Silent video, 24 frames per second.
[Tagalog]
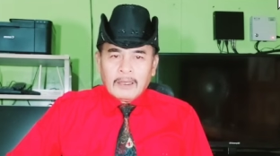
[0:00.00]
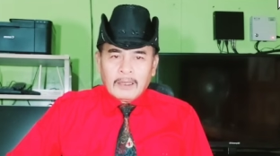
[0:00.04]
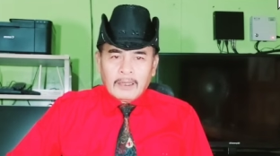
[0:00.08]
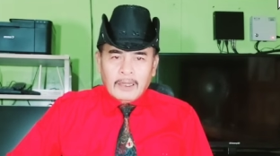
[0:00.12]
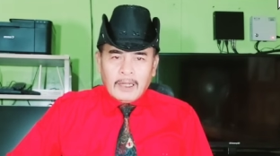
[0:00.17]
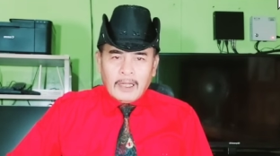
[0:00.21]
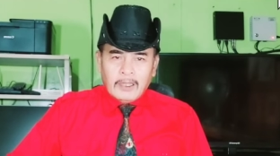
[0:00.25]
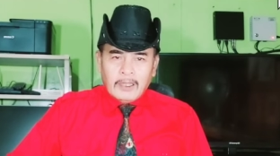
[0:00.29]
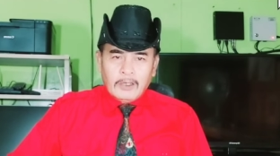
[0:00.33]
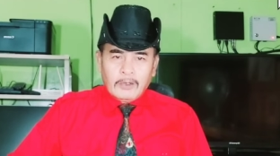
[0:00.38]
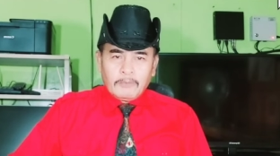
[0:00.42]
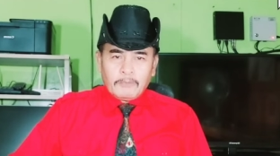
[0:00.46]

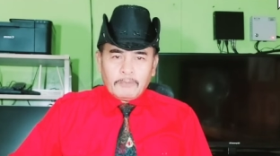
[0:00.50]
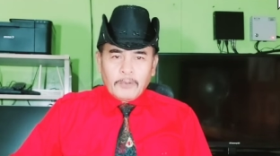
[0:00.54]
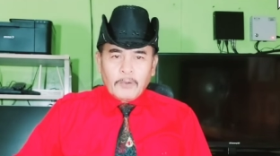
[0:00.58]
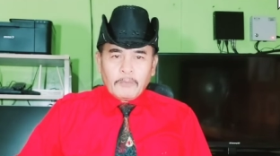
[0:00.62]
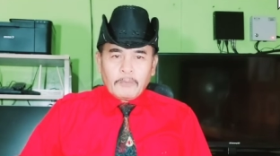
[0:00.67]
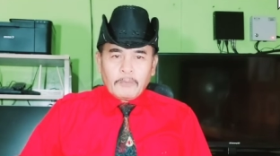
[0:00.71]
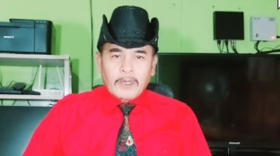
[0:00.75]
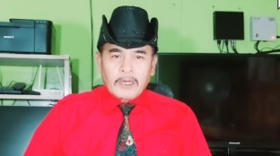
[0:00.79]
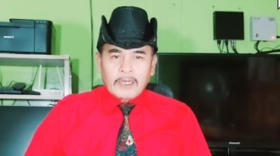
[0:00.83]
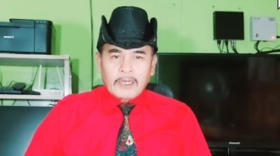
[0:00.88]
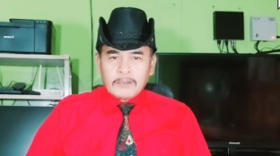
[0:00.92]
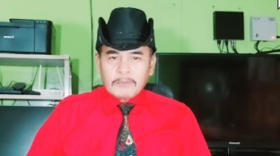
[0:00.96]
Ngayon
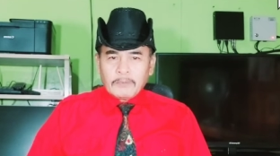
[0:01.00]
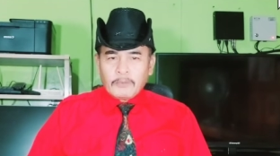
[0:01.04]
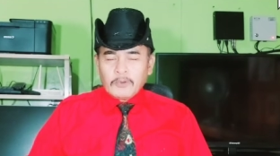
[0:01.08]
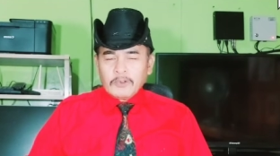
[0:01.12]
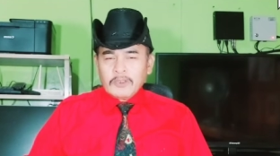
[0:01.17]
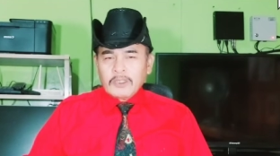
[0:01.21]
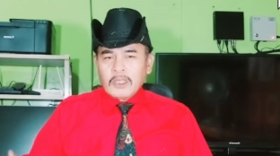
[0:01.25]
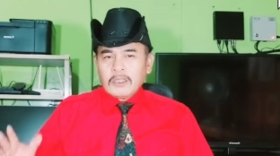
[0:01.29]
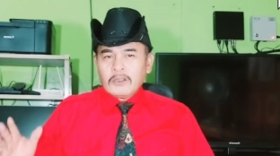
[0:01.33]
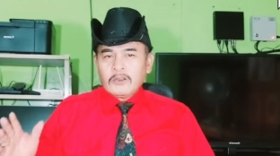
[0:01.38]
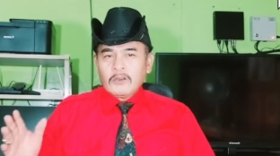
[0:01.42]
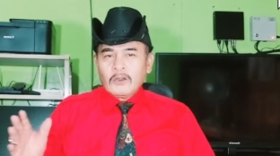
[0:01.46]
po para po
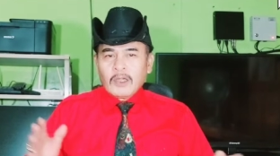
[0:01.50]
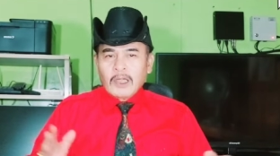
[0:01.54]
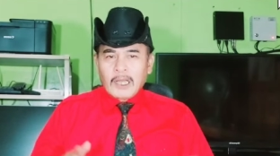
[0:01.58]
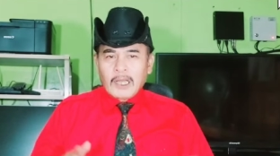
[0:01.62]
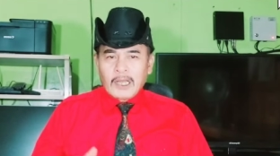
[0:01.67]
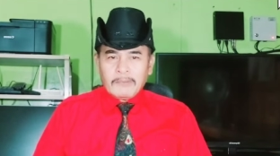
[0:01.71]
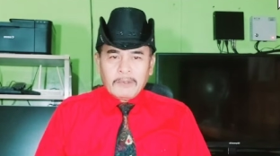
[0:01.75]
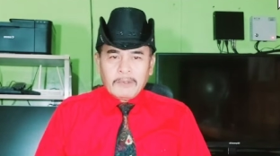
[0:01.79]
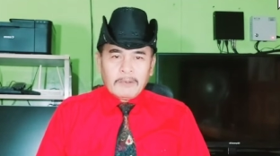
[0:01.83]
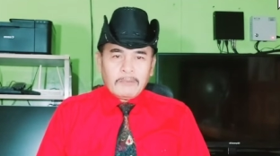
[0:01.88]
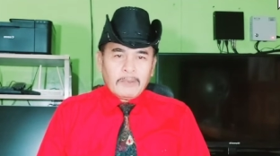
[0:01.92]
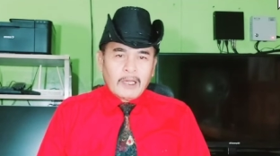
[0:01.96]
sa inyong
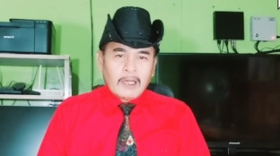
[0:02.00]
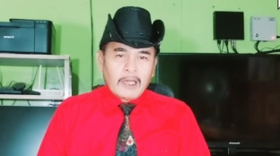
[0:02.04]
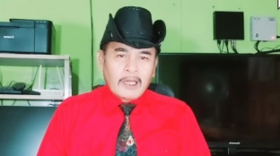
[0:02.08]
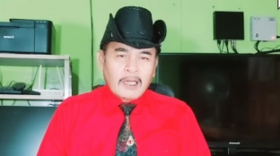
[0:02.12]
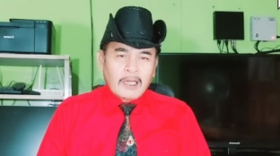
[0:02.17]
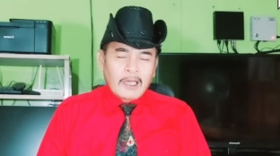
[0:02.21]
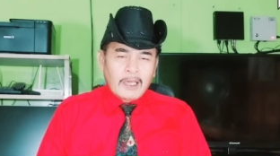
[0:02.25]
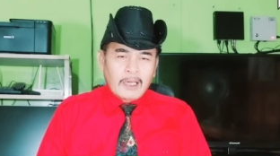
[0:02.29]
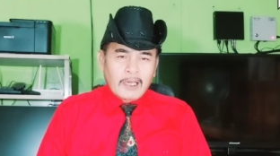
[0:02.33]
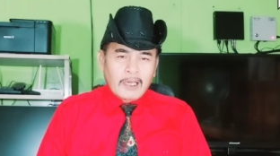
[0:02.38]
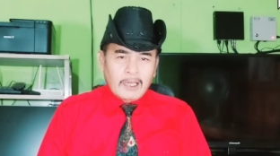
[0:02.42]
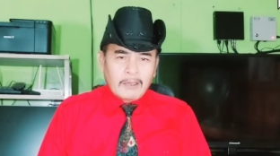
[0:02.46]
kalaban
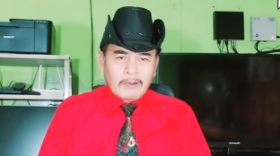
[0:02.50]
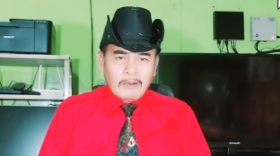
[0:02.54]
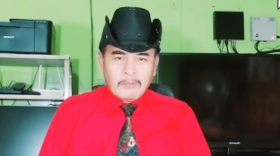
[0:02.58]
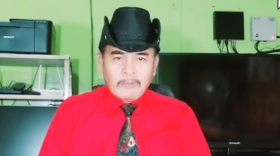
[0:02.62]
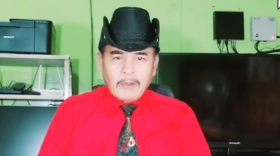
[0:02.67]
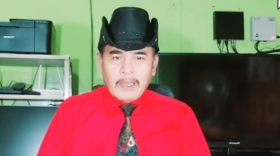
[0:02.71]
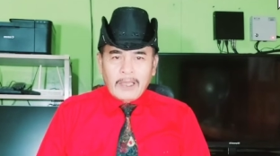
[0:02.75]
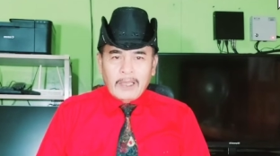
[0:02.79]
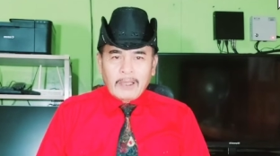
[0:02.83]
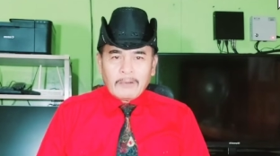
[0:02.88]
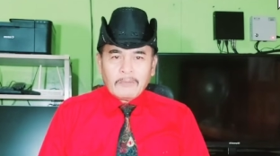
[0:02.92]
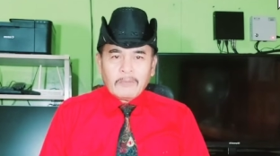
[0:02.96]
mga
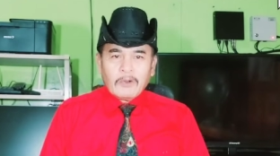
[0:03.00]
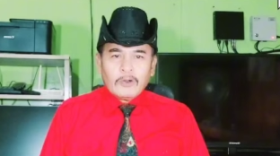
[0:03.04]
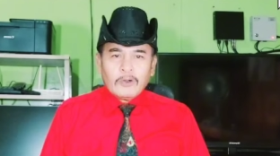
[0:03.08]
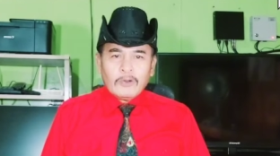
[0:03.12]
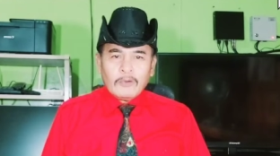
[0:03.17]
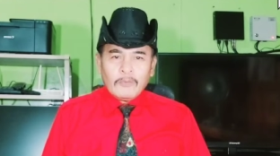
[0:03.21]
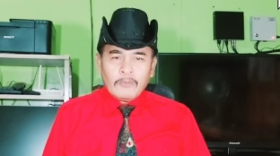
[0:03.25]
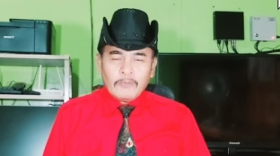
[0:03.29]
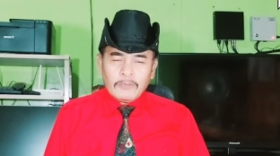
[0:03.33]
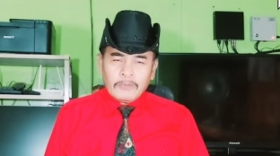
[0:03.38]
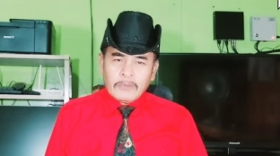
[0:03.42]
kababayan ko